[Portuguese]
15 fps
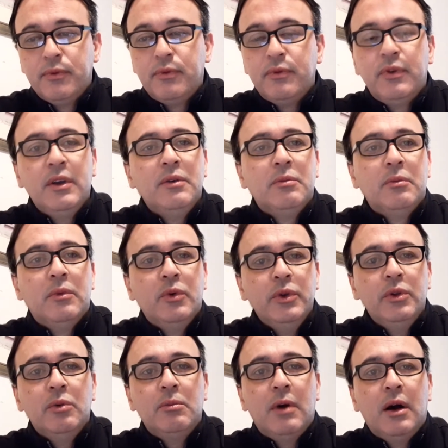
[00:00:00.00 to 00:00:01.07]
fez
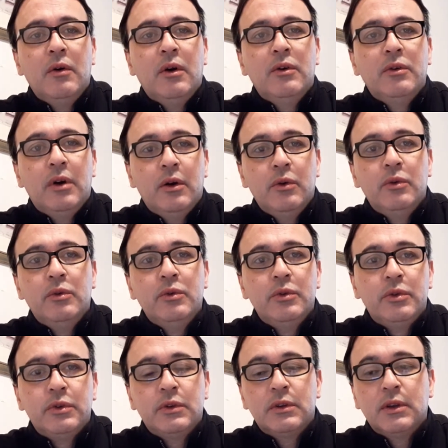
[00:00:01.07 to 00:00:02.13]
muito mal
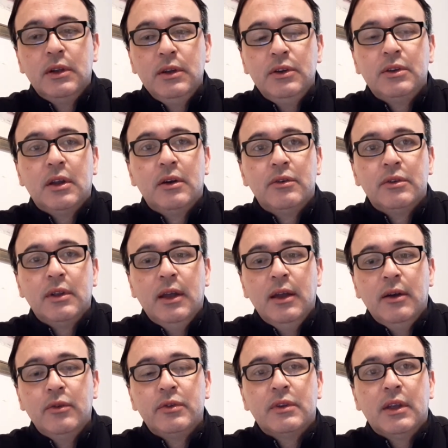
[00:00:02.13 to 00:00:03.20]
aos cristãos,
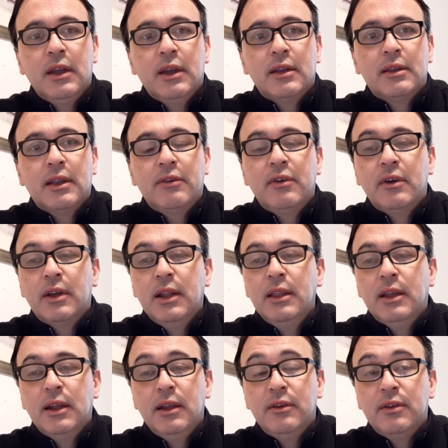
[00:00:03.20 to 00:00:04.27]
né? Os que estavam crendo em
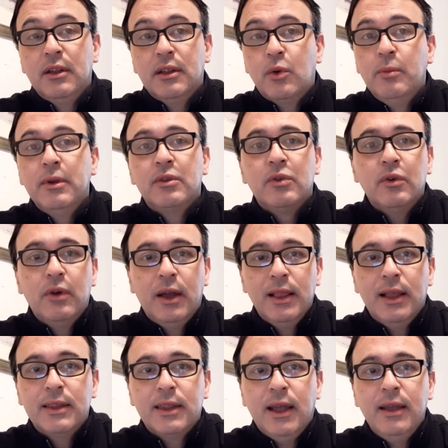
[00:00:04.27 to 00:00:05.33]
Cristo. Ele começou a
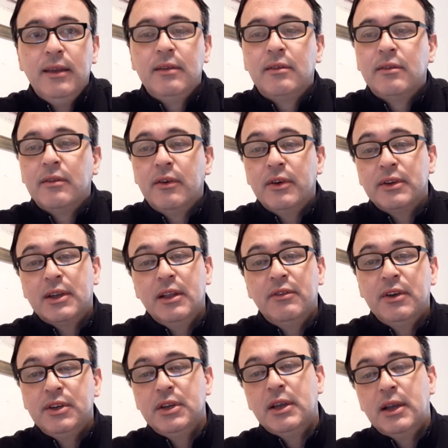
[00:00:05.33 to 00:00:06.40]
relatar isso. Acho que ele
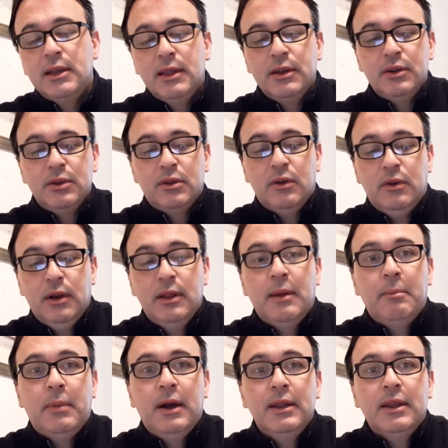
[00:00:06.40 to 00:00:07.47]
vai chegar na história, na
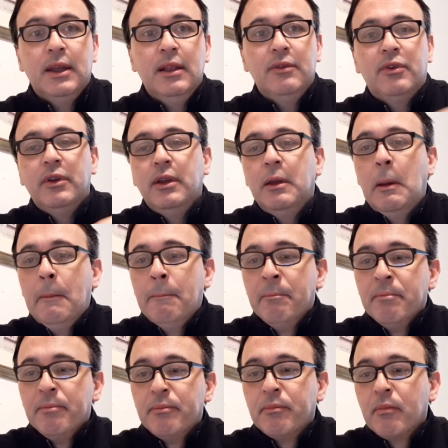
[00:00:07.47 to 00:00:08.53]
parte que ele foi
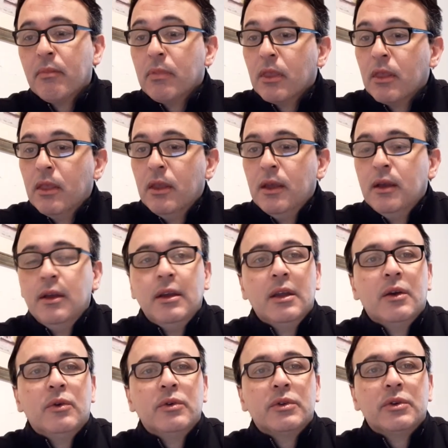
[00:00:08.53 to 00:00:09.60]

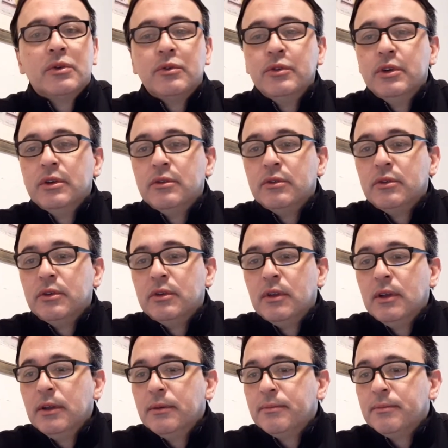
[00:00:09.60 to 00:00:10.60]
encontrou com Jesus. Né?